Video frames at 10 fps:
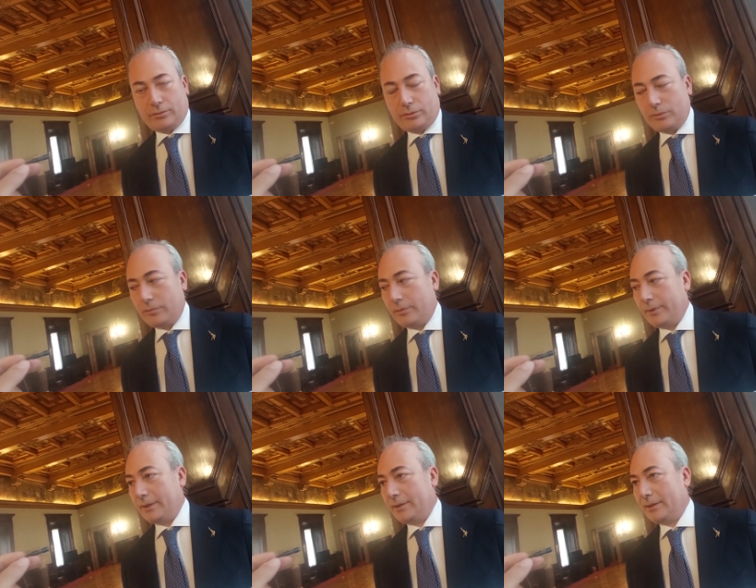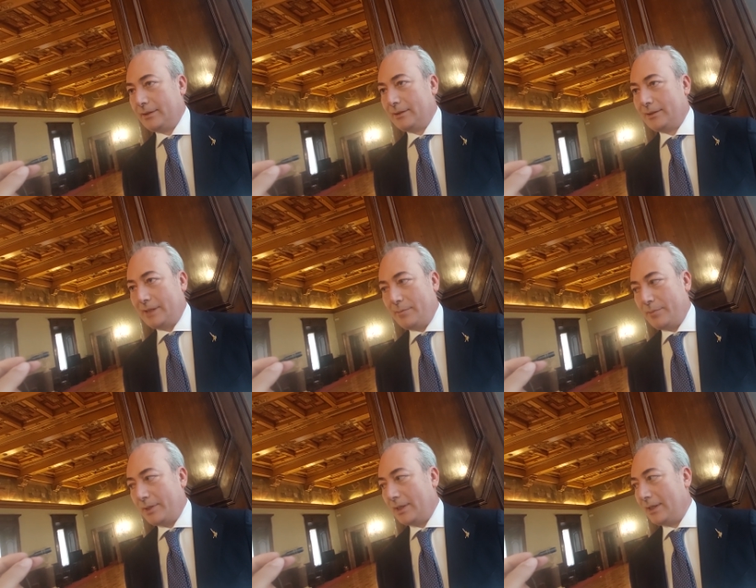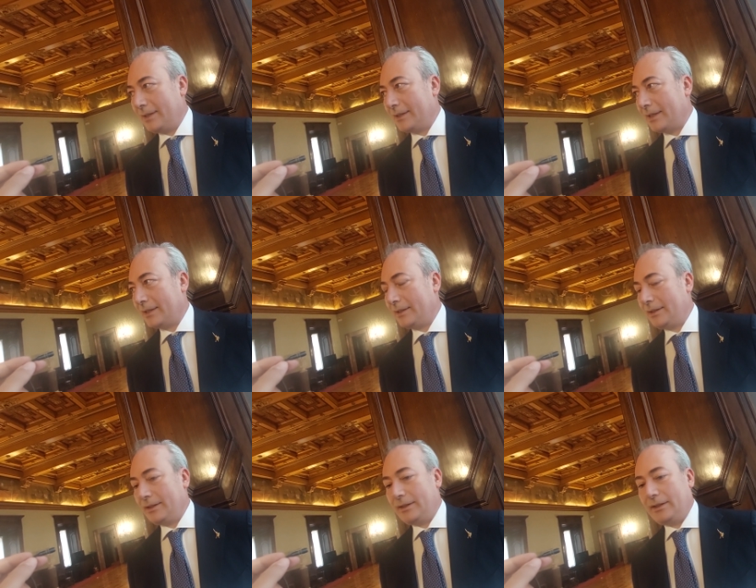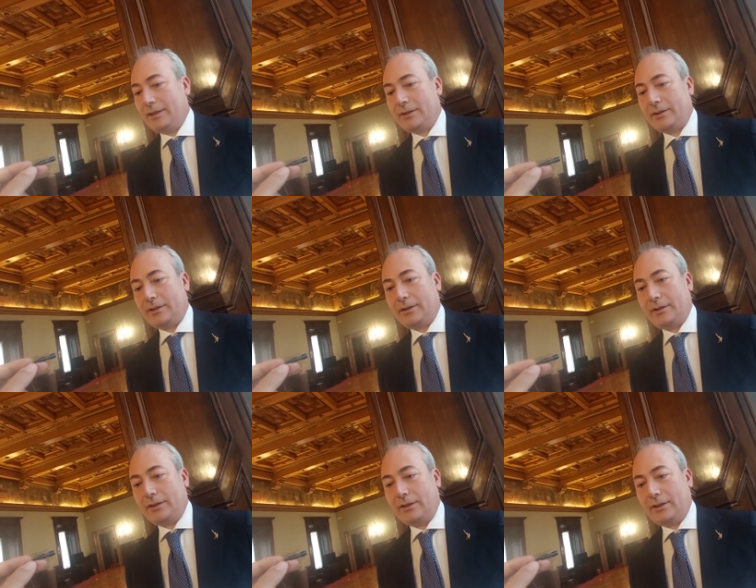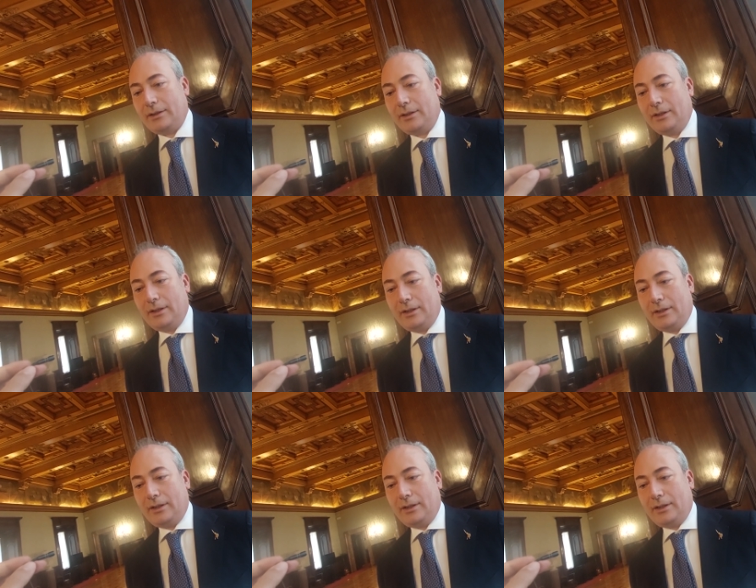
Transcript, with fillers: sono ovviamente sempre allertate e se,